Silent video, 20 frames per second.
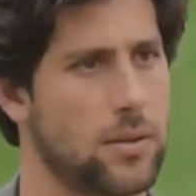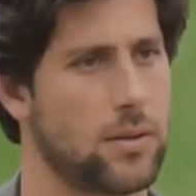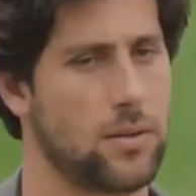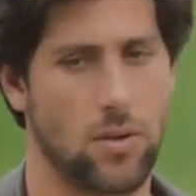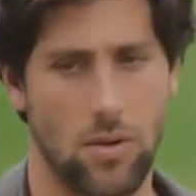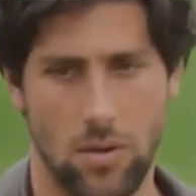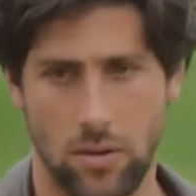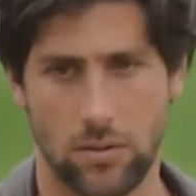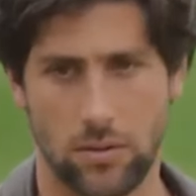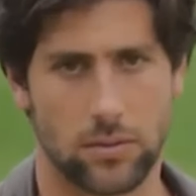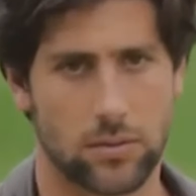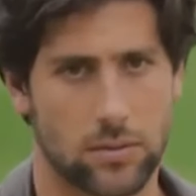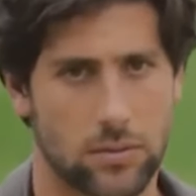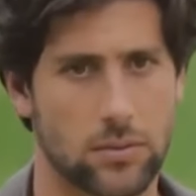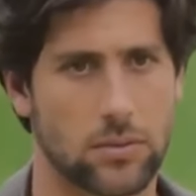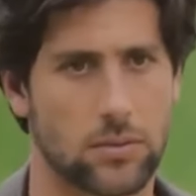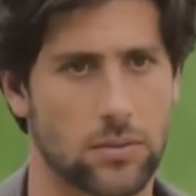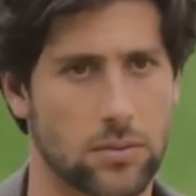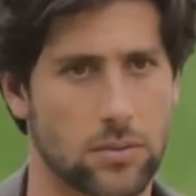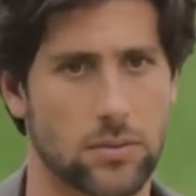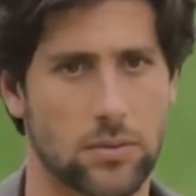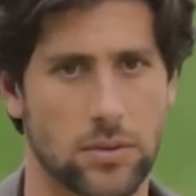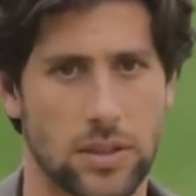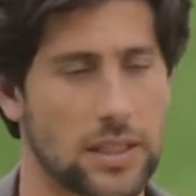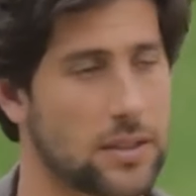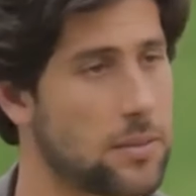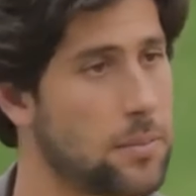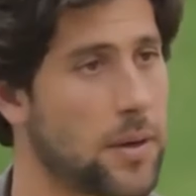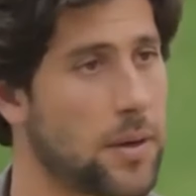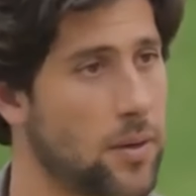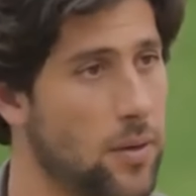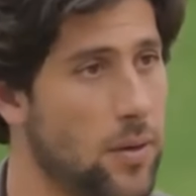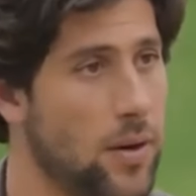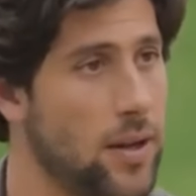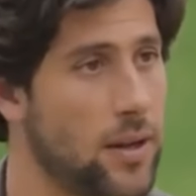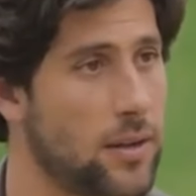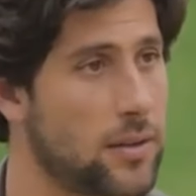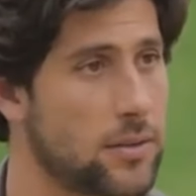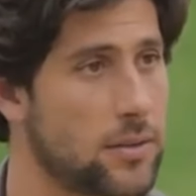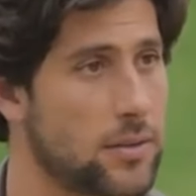No, ya te perdoné.